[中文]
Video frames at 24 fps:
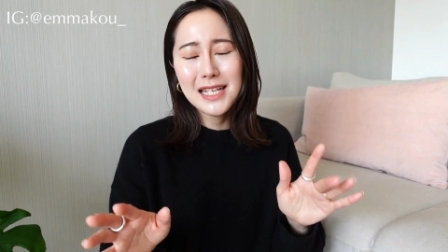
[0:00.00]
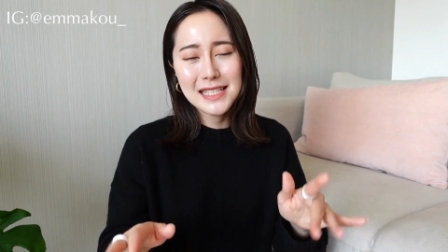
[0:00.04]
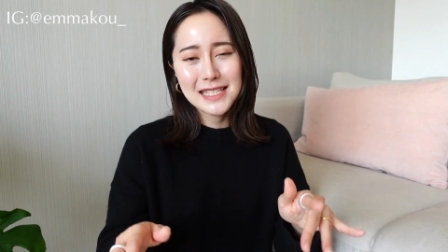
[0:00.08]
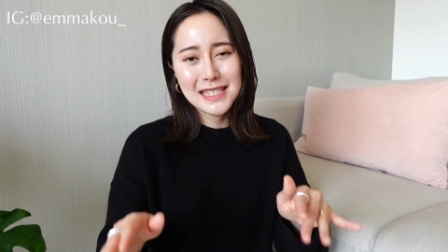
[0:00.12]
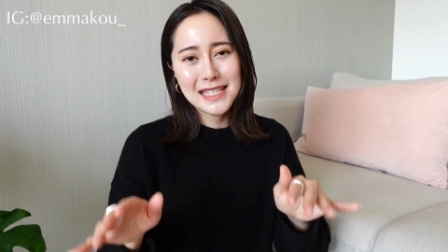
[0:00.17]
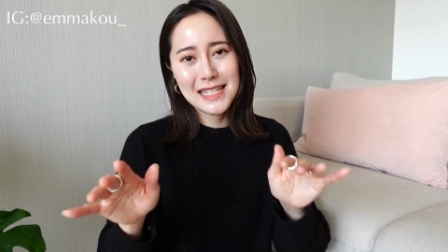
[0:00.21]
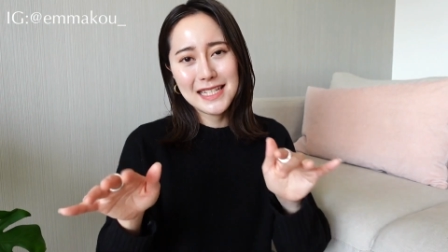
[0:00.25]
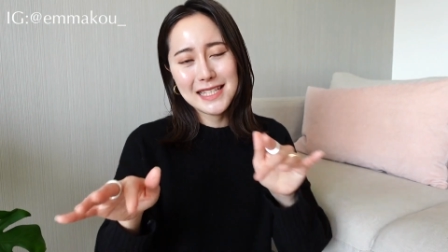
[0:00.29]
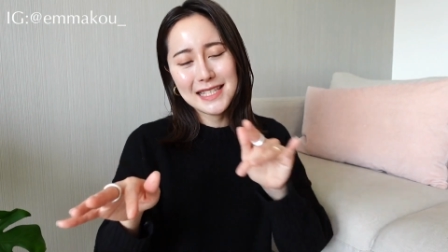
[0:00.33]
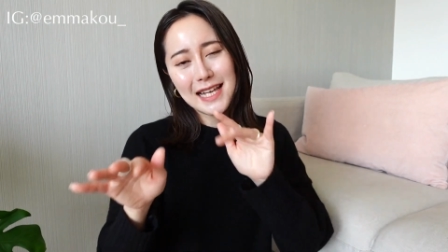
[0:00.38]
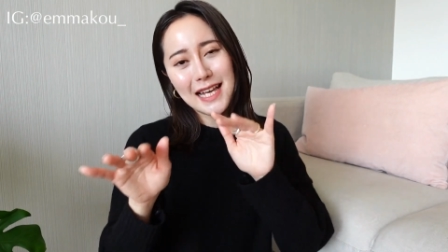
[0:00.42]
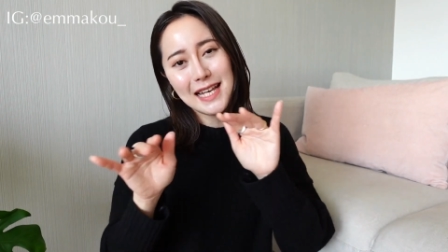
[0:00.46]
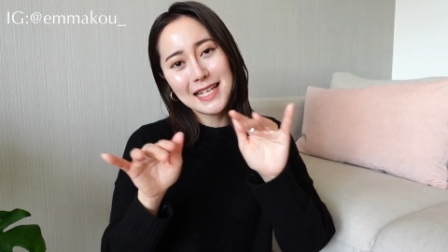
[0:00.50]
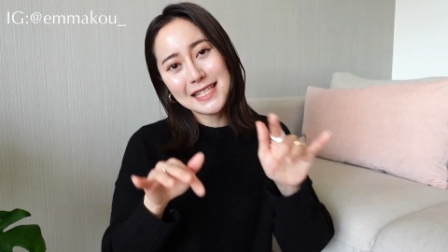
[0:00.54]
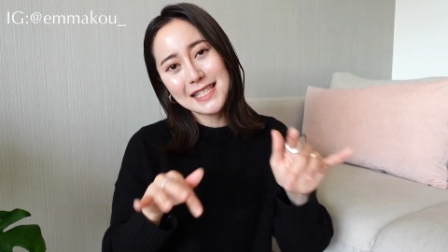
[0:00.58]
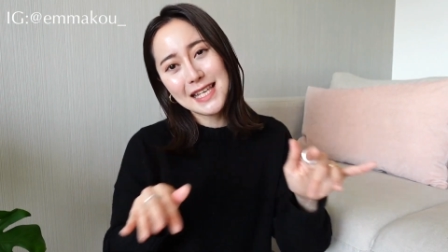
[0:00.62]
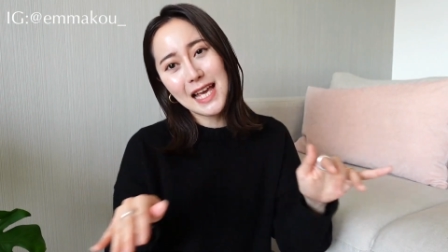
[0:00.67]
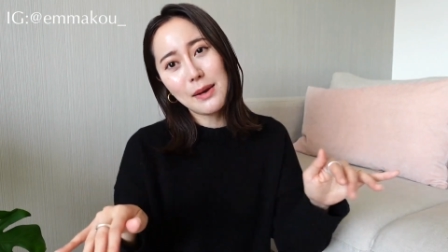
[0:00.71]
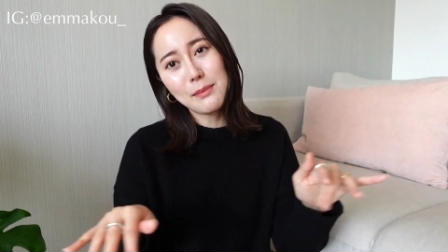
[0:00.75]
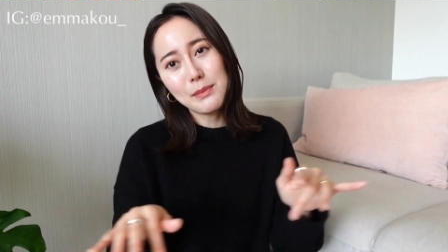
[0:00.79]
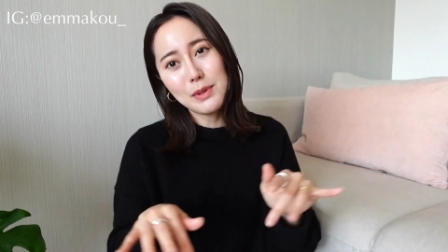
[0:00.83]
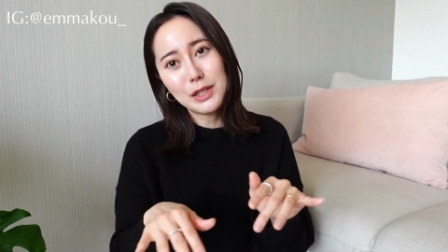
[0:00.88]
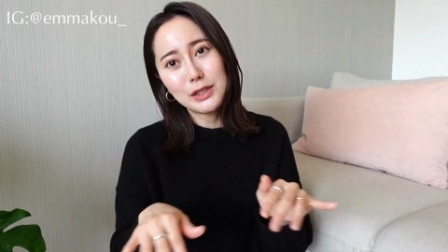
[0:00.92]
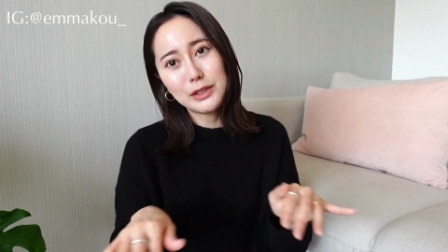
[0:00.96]
请在
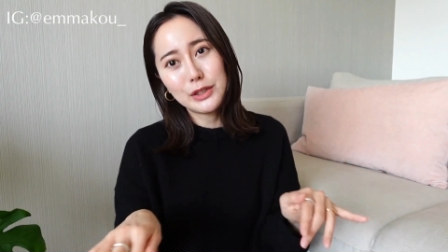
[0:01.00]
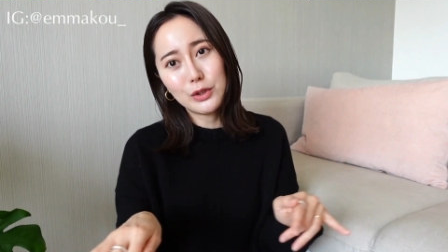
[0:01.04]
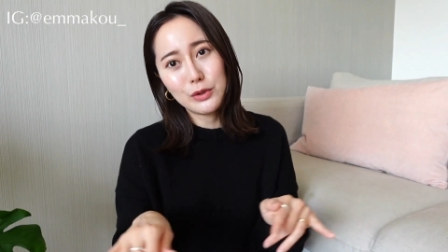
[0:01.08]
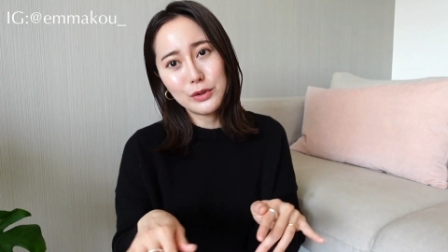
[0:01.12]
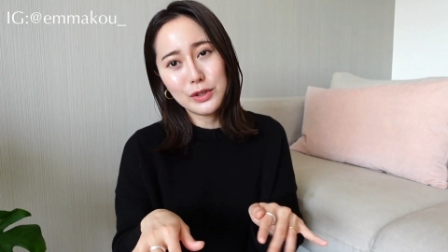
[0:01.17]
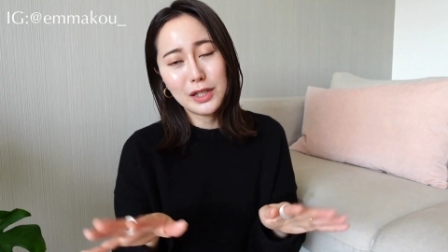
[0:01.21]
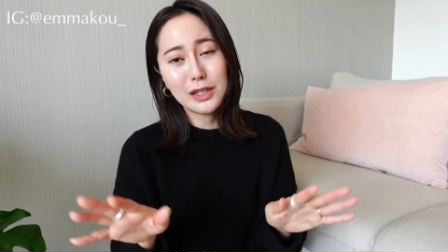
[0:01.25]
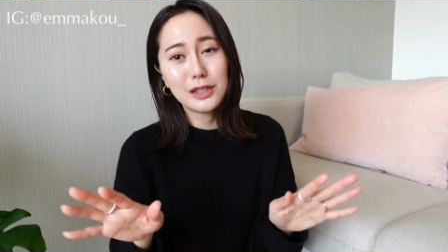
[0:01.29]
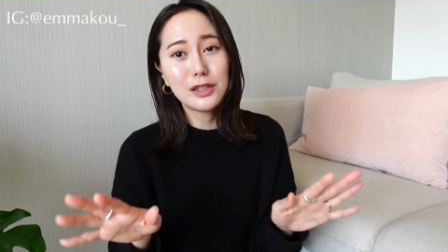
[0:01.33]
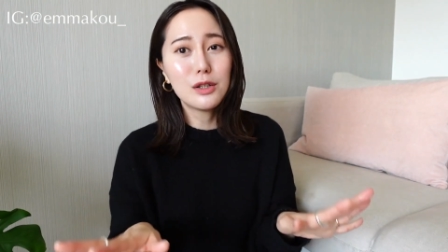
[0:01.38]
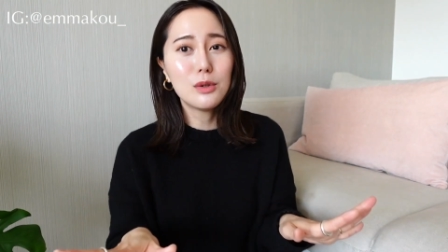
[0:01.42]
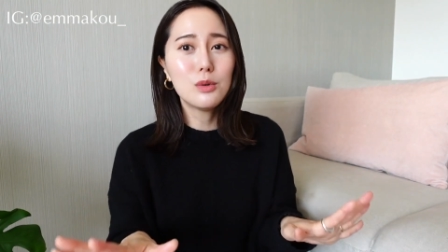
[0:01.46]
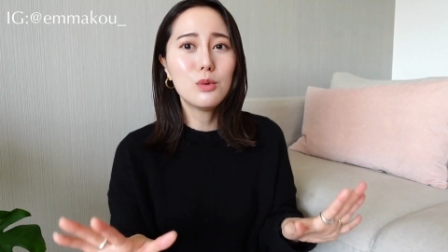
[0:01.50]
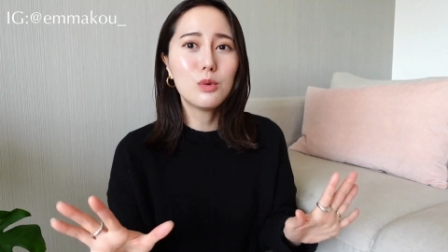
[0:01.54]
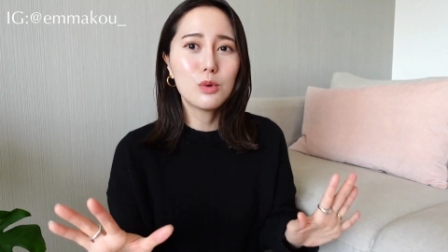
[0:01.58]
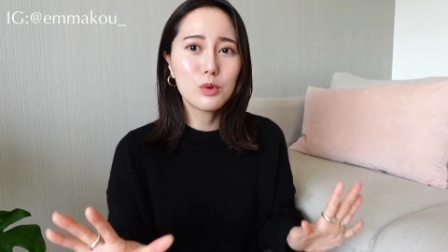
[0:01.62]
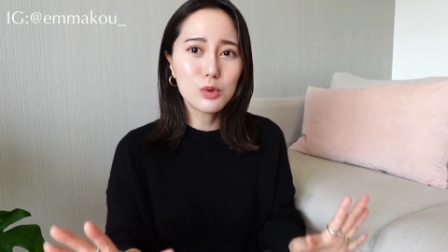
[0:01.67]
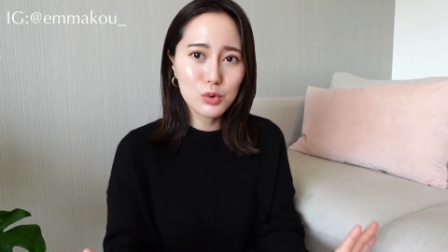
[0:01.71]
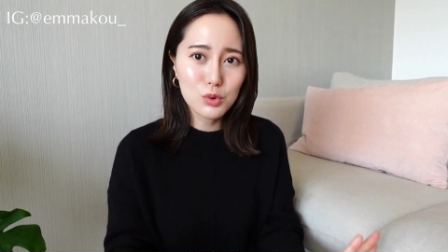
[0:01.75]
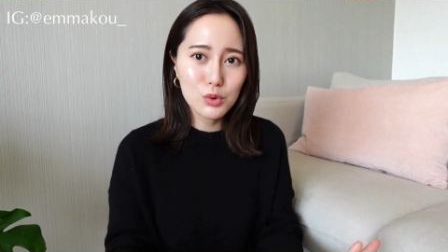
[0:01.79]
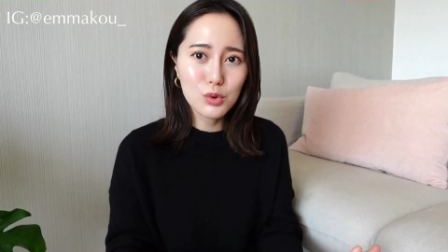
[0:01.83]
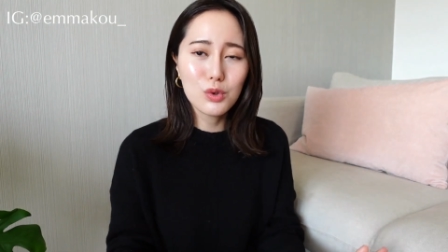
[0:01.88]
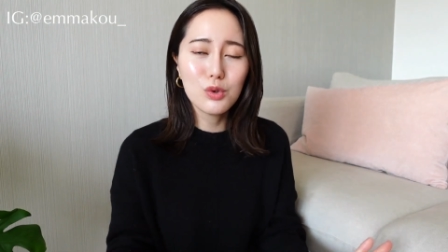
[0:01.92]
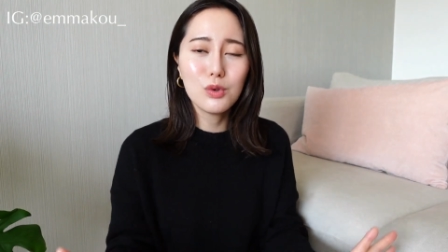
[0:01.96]
下面留言跟我
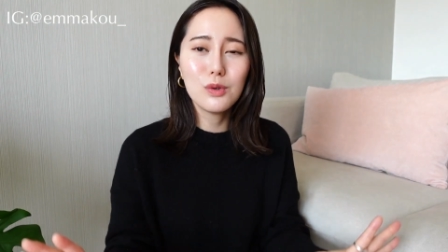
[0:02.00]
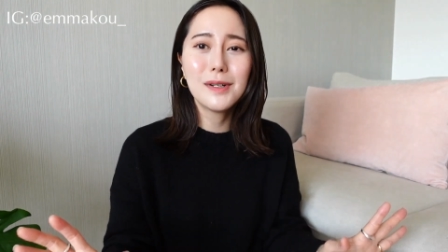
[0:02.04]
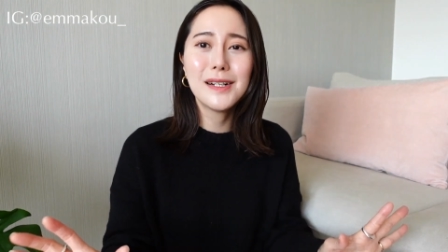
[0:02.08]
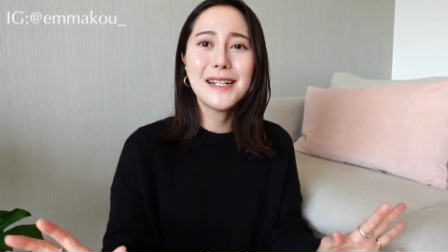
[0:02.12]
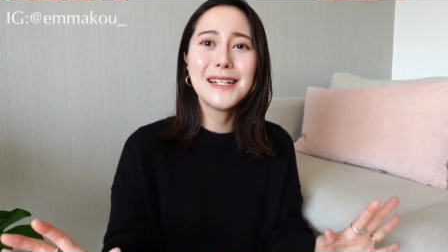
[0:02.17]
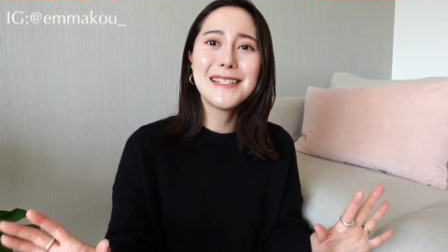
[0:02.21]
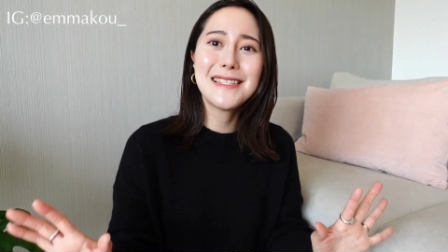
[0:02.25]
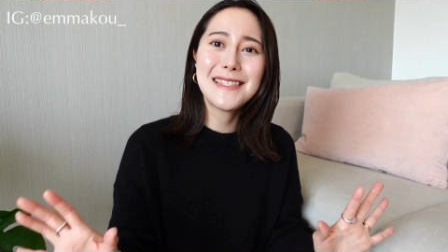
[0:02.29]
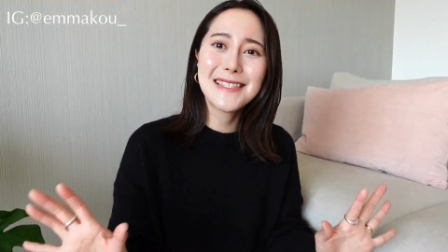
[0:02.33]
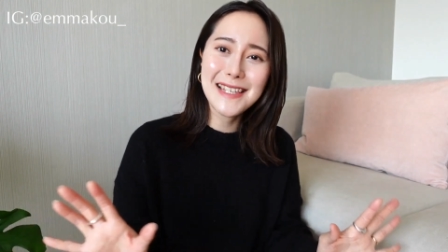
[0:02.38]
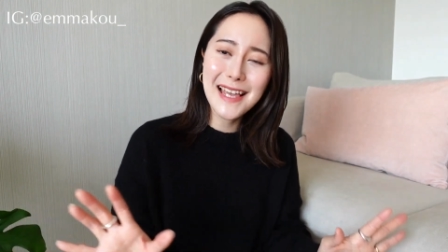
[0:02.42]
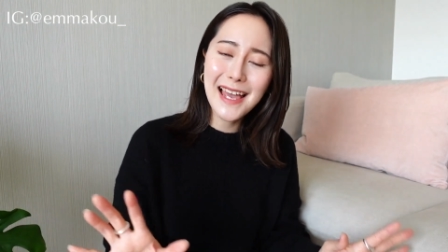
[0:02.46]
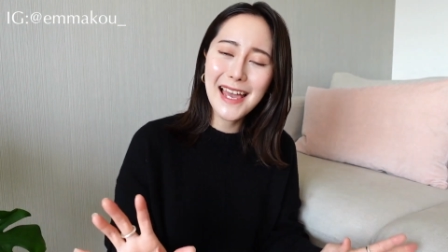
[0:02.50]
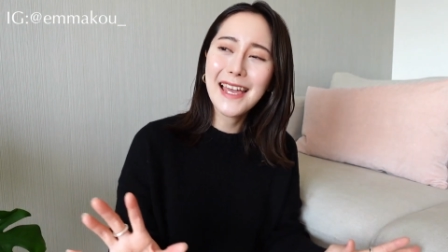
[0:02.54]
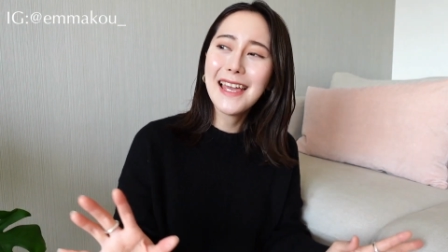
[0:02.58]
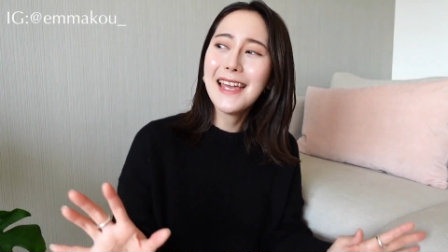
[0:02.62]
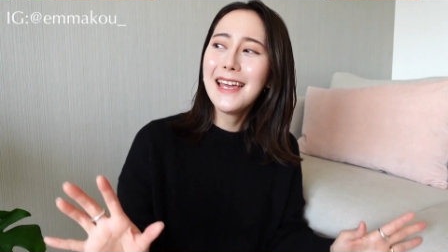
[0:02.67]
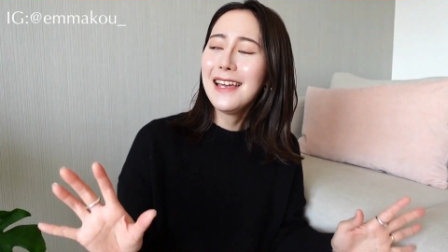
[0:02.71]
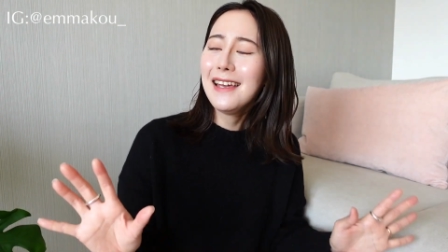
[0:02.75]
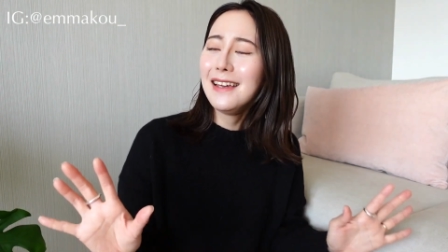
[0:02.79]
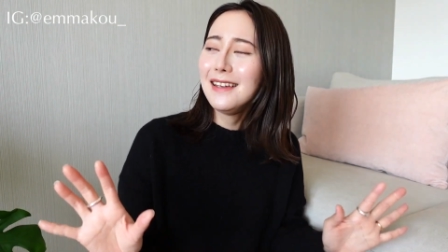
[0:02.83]
说，我会再